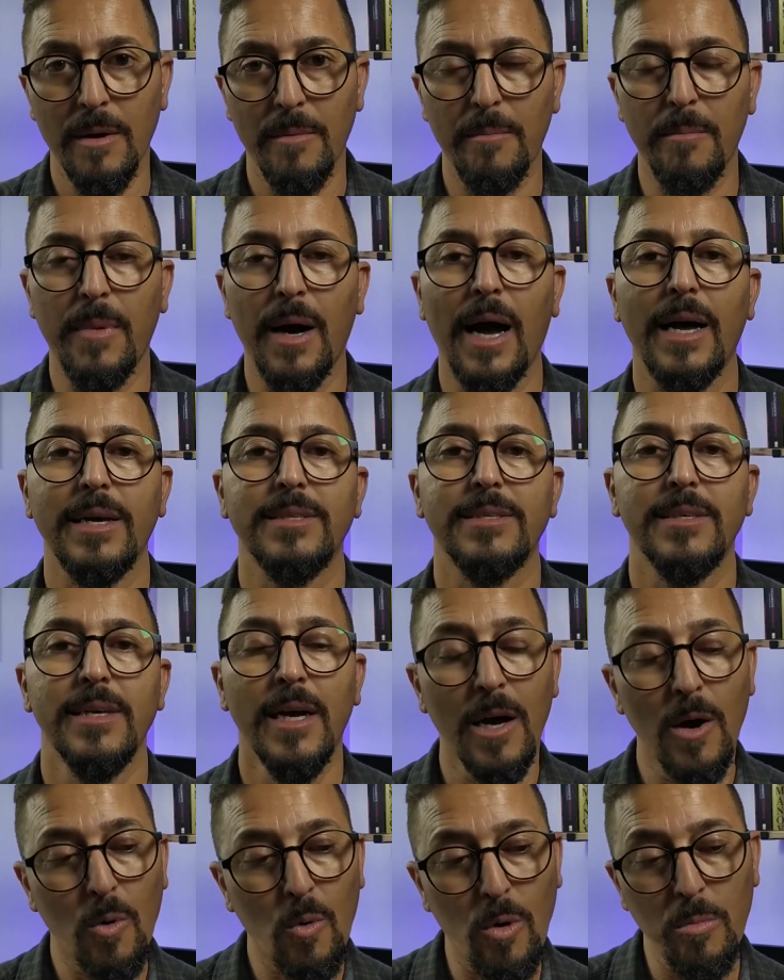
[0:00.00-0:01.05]
Mas
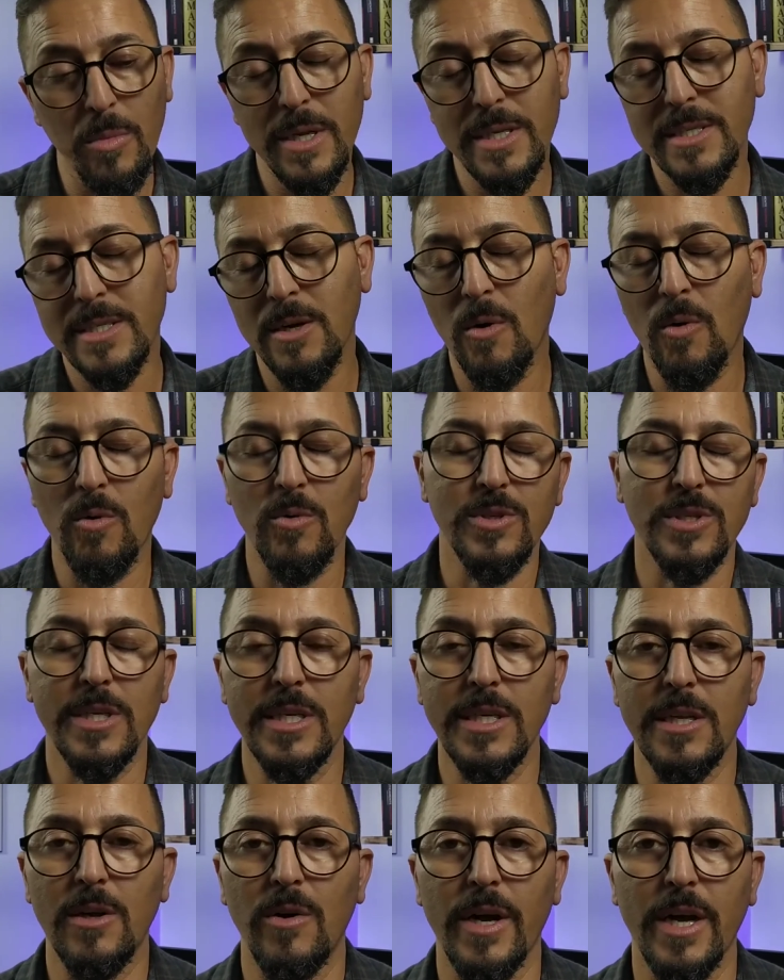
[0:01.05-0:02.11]
como eles não
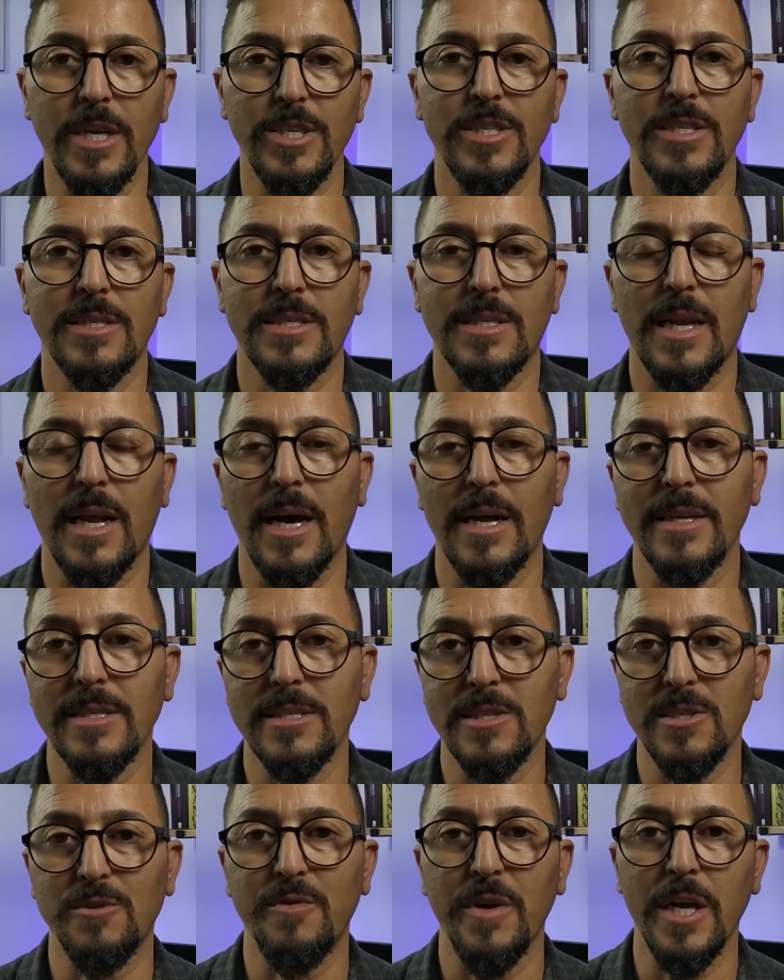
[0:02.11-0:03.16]
conseguiram registrar
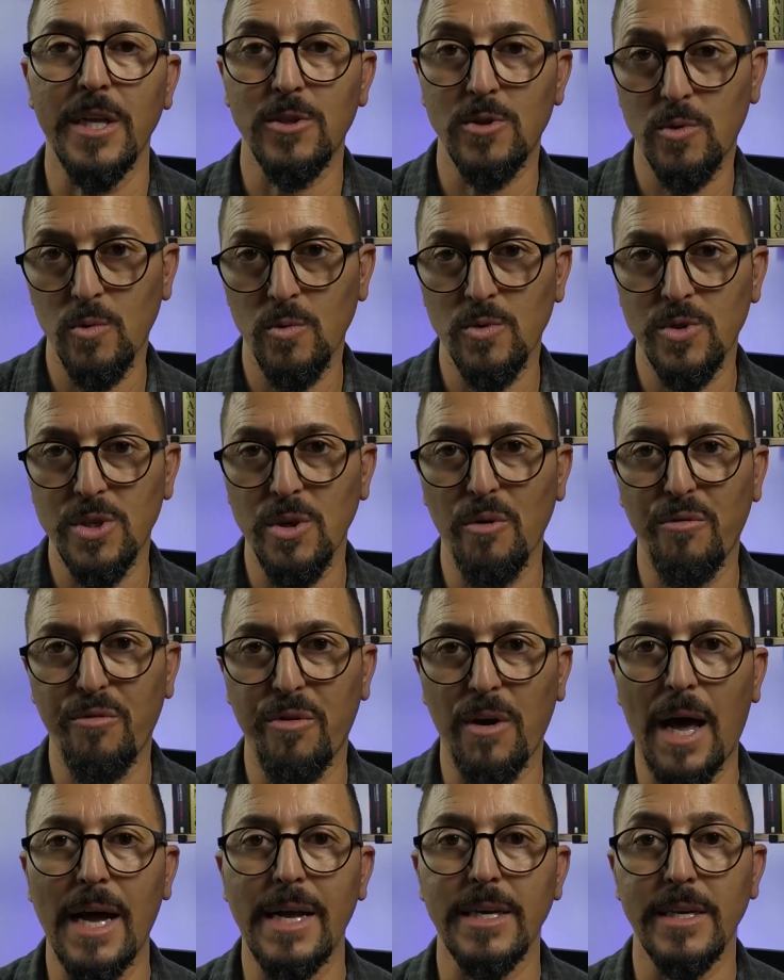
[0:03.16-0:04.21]
esses feitos com o seu
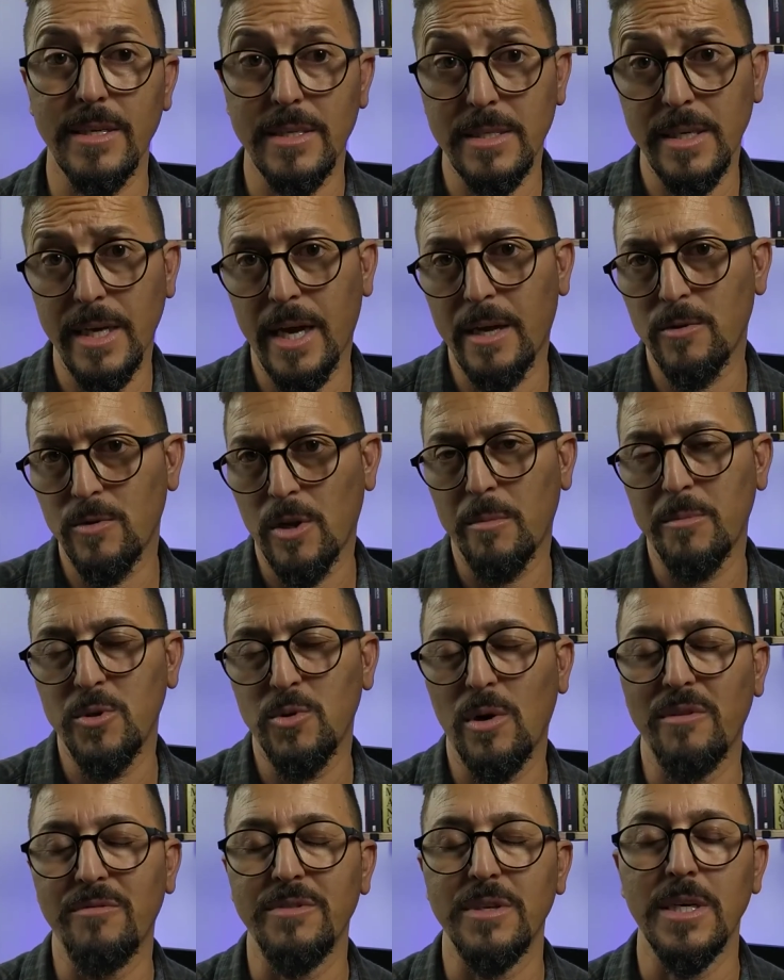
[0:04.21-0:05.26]
flyer, que era o nome
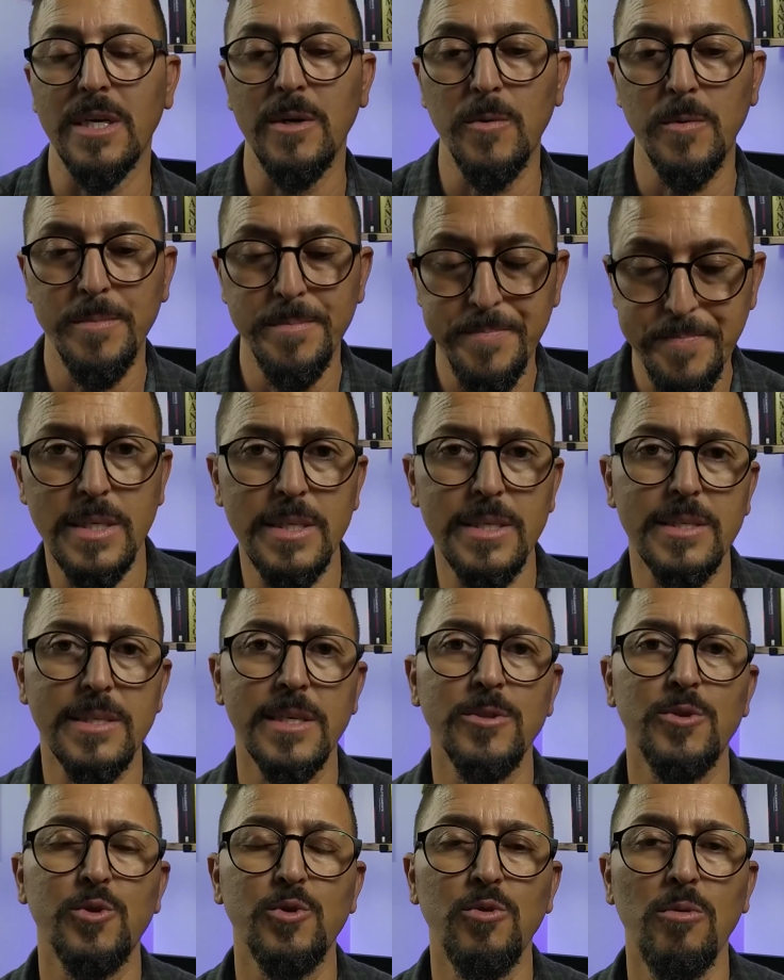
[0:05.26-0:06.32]
do avião, e Santos